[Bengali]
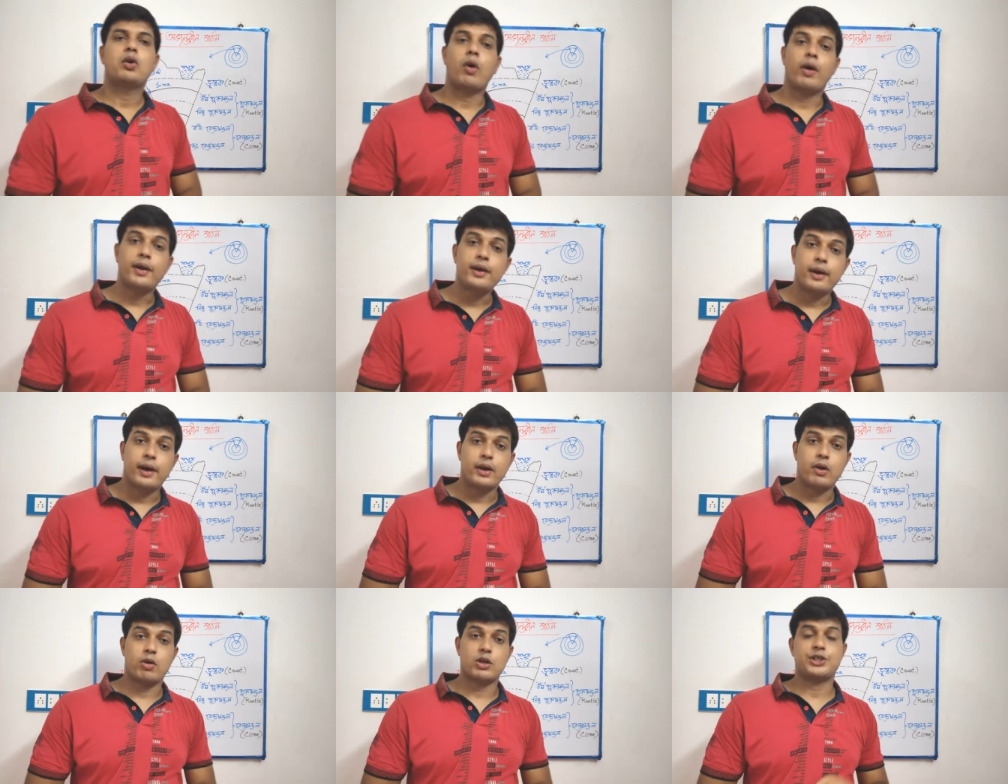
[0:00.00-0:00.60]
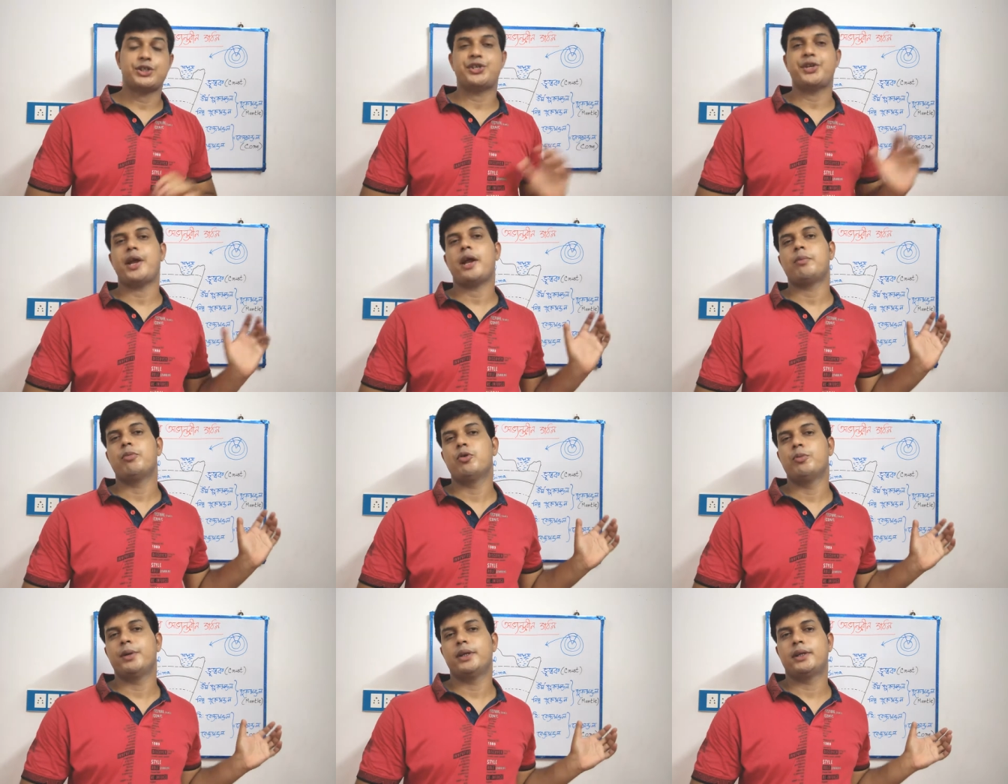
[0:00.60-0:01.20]
কনরাড
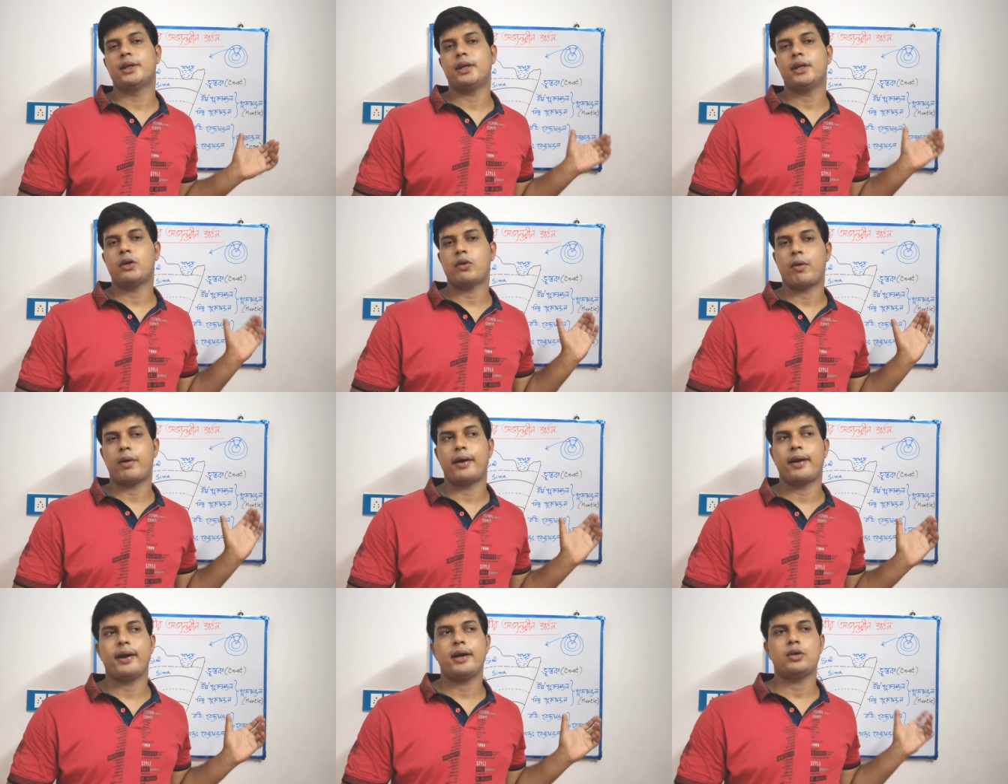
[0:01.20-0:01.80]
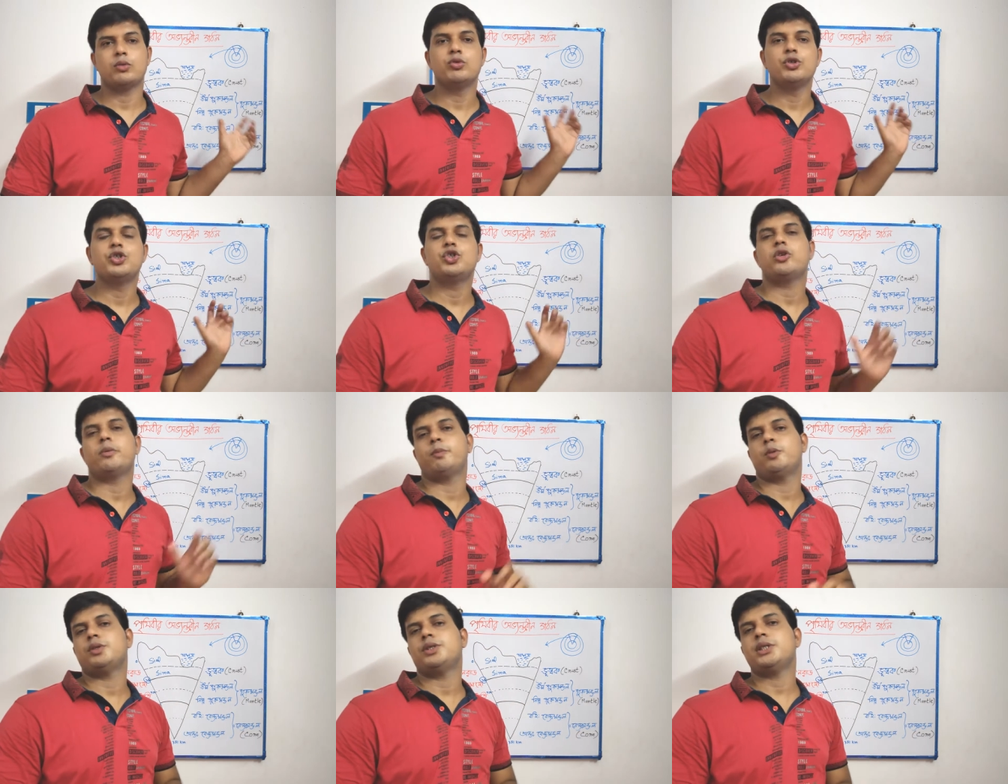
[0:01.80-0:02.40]
অস্ট্রিয়ার ভূবিজ্ঞানী কনরাড
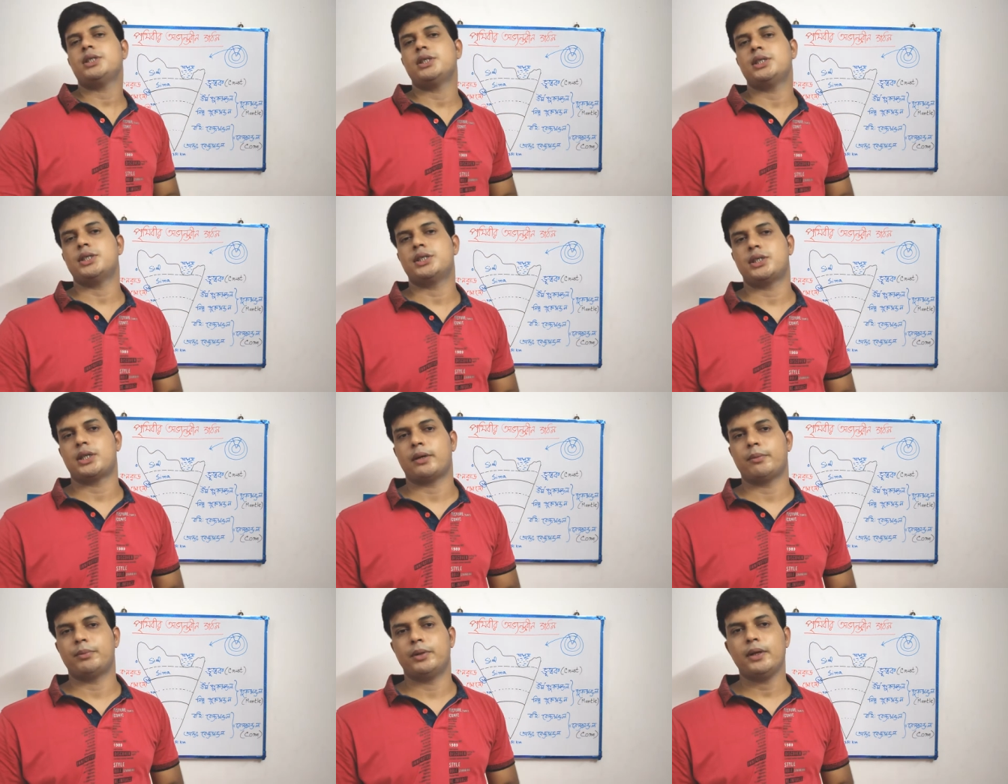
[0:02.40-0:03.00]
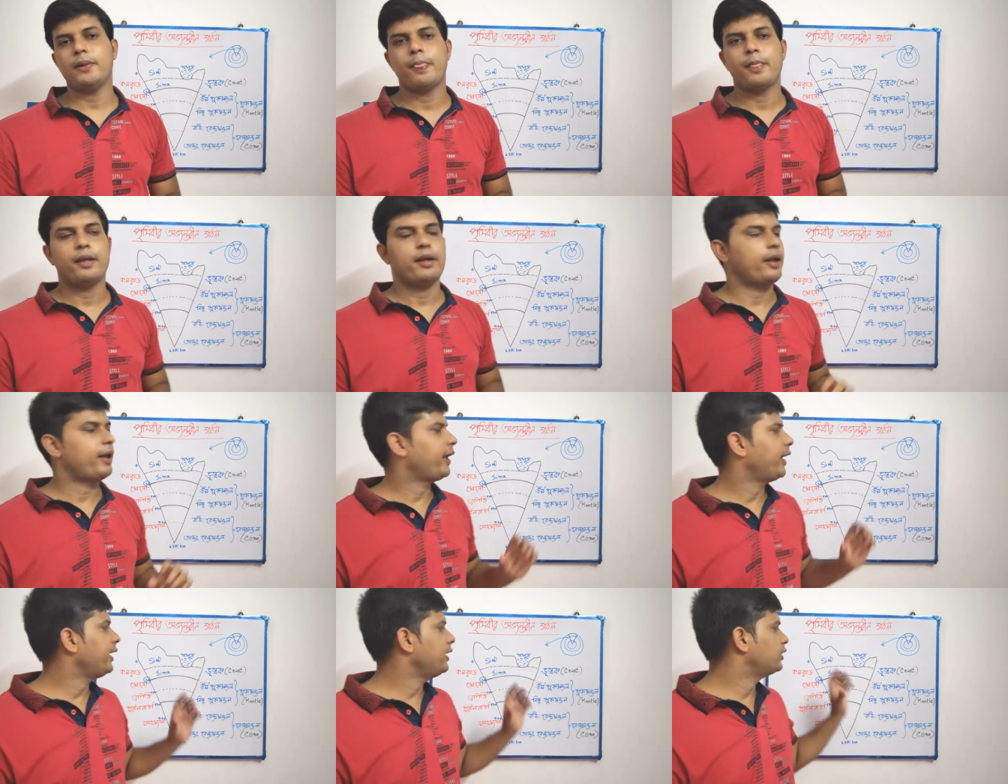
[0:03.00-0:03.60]
উনিশশো পঁচিশ খ্রিস্টাব্দে
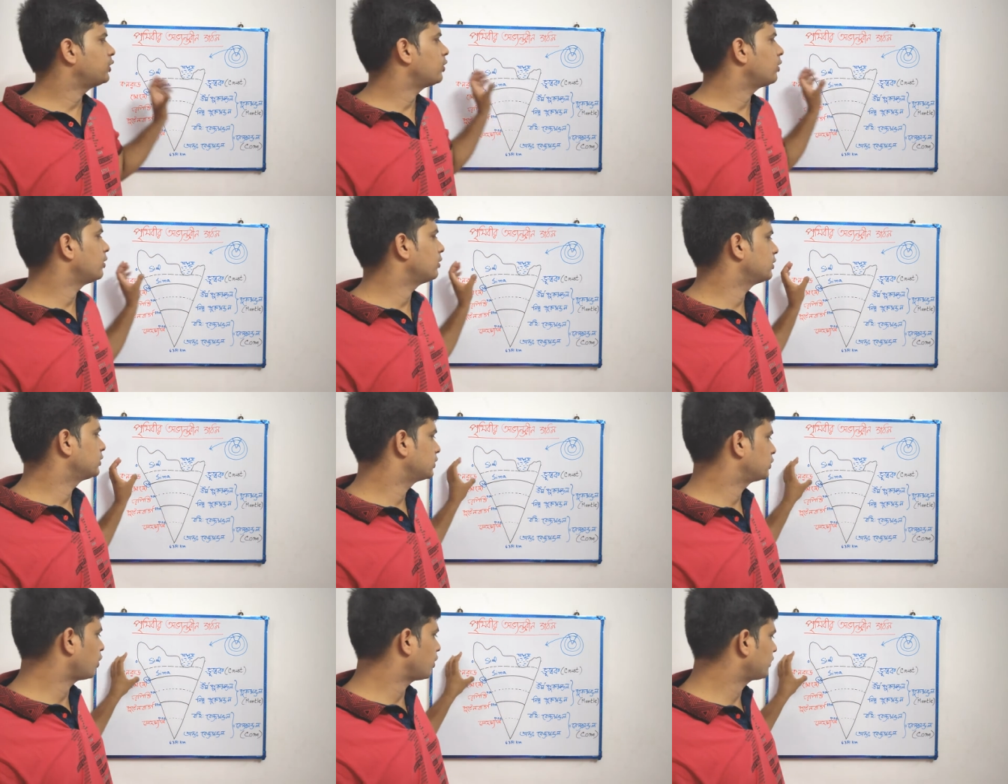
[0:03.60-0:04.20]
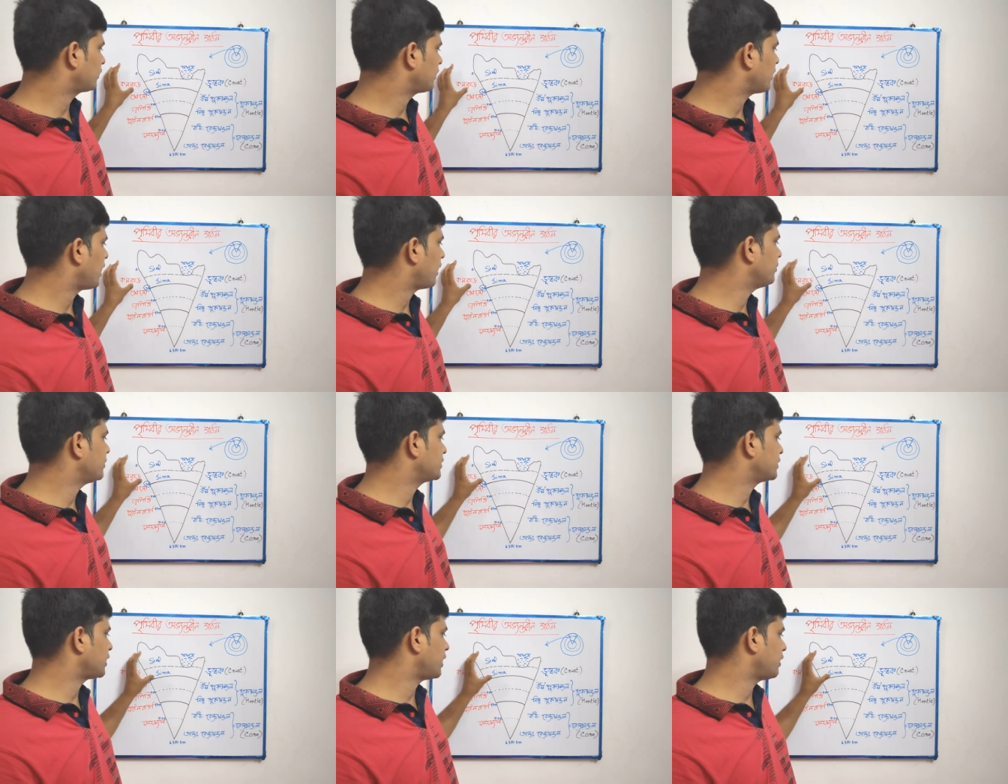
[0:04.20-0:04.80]
এই স্তরটা
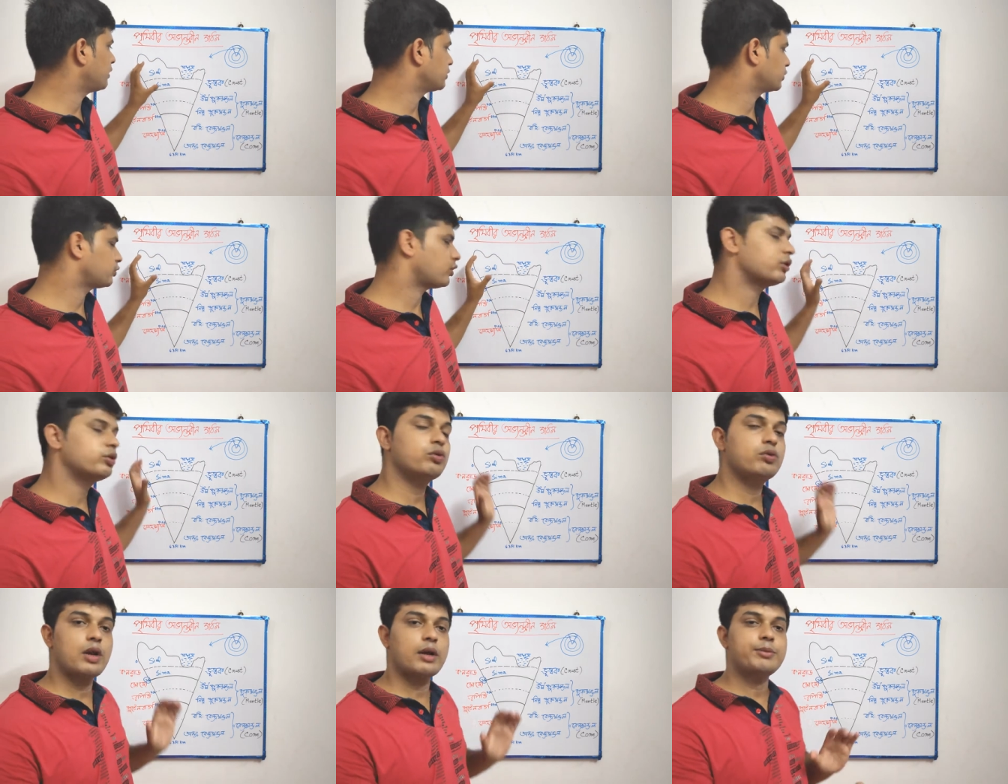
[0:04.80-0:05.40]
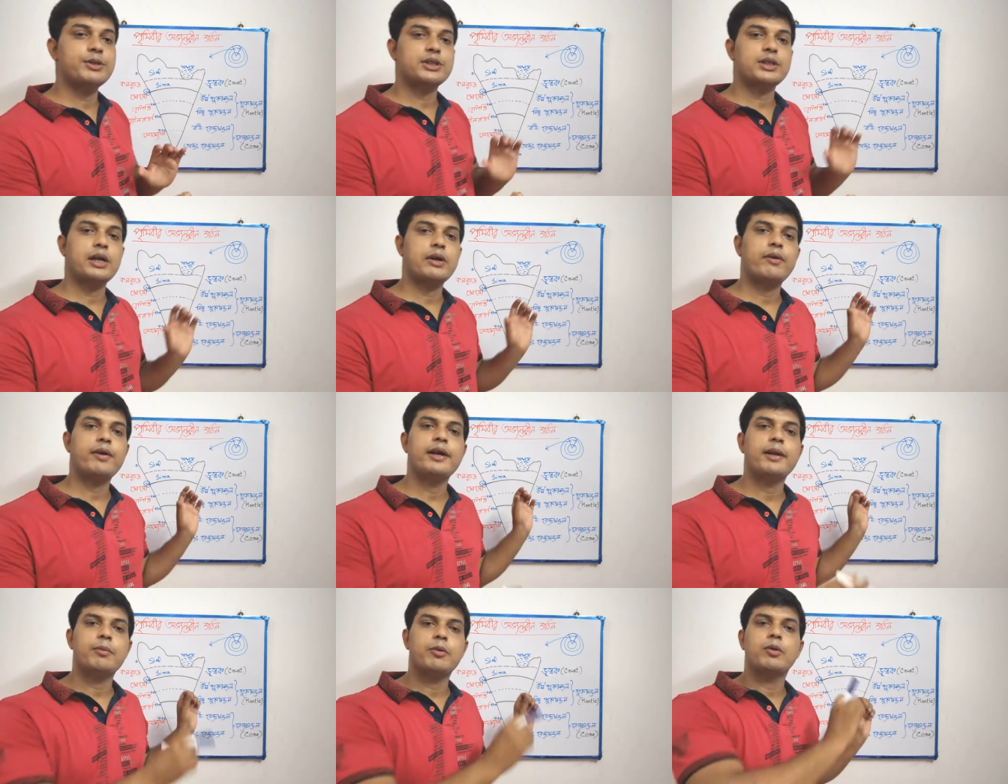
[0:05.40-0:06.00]
আবিষ্কার স্তর দুটো আবিষ্কার
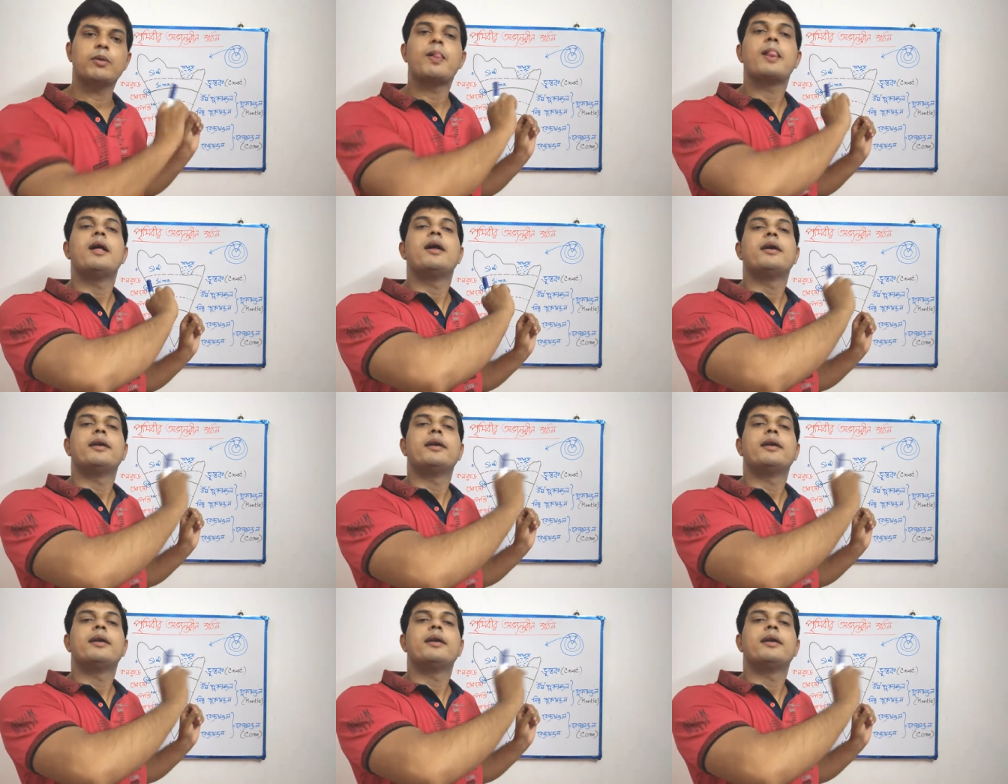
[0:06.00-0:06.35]
করেন এবং